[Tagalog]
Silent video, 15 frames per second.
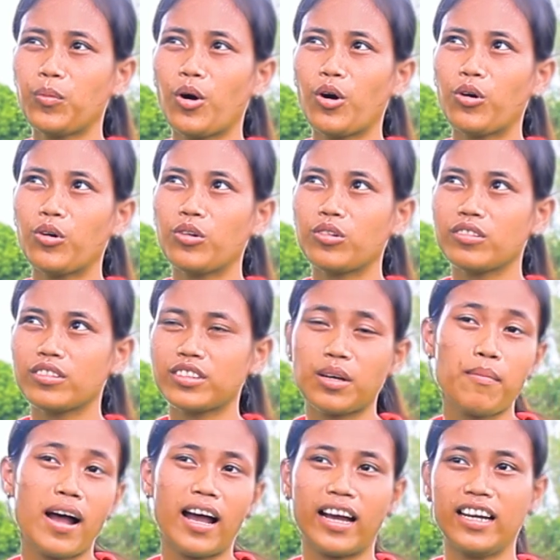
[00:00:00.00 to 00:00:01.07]
po akong
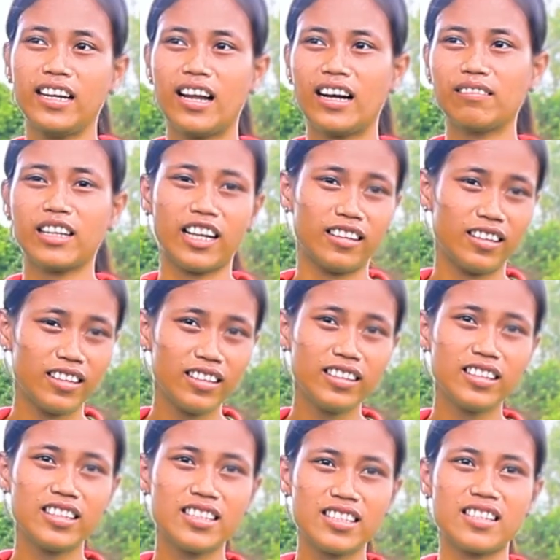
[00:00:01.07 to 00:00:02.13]
sa bahay lang
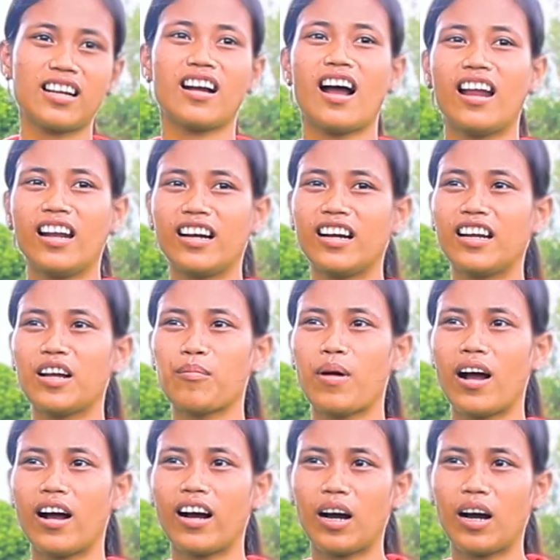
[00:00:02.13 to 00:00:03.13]
naglilinis, nag-aalaga ng mga